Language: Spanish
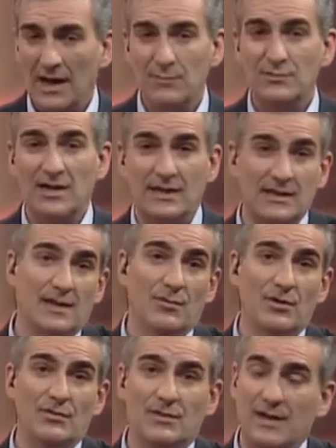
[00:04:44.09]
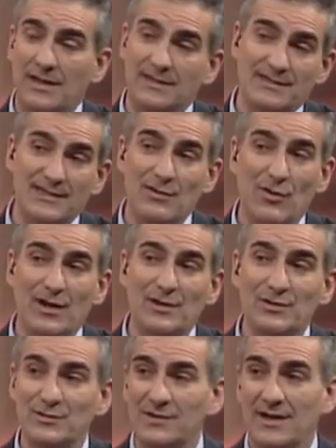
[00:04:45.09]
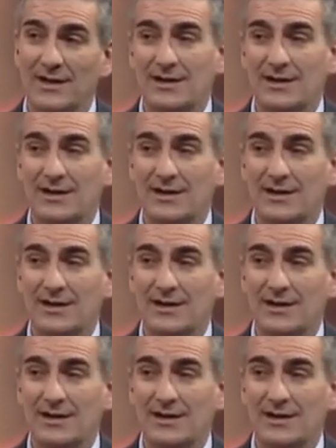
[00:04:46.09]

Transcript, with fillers: Hay mucha gente que, bueno, cada cinco años